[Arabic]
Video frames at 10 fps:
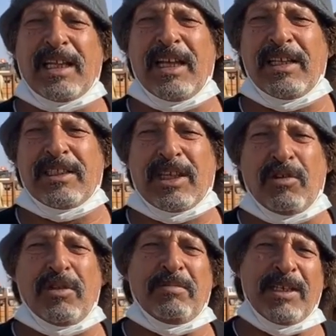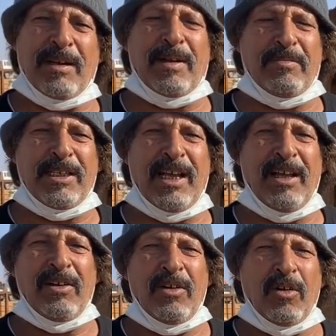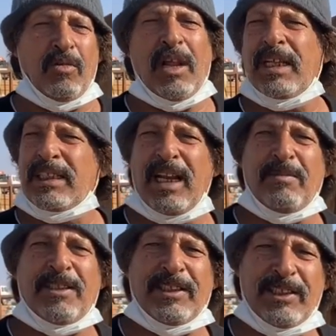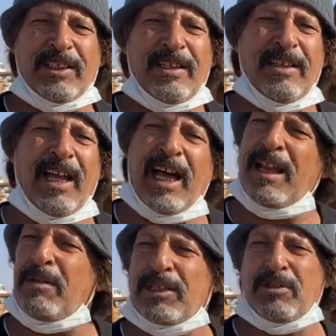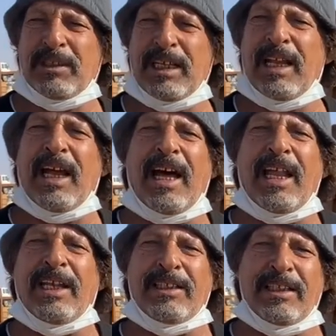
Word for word: تسوي 100% ولا طلع بنتيجه انا ما سويت انا انا